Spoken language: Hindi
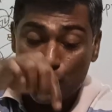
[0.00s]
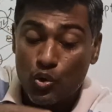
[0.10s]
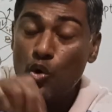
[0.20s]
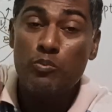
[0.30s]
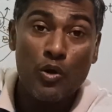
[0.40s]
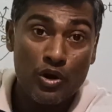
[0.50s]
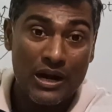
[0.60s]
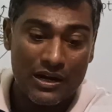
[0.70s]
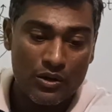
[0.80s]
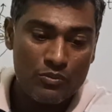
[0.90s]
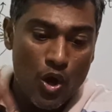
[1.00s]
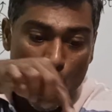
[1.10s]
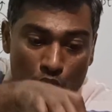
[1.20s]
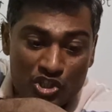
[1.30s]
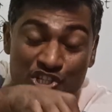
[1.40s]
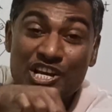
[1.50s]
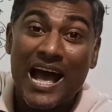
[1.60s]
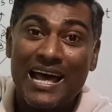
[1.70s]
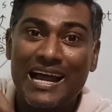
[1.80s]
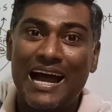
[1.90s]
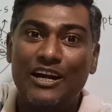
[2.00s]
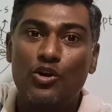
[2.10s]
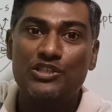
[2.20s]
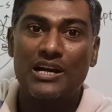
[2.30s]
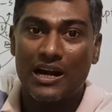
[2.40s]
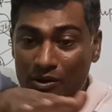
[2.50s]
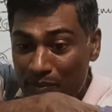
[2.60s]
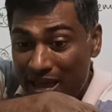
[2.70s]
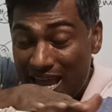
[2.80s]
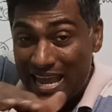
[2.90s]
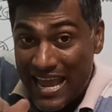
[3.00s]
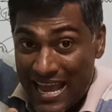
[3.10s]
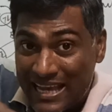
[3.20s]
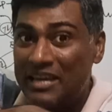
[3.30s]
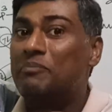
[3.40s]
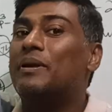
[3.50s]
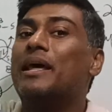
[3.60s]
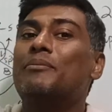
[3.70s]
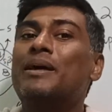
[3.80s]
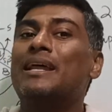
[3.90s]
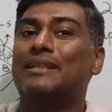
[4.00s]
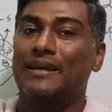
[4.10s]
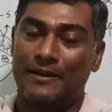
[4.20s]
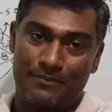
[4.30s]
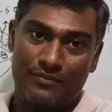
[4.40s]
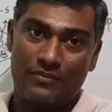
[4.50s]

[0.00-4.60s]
दो बोरन आटम और चार हाइड्रोजन आटम एक ही प्लेन में रहते हैं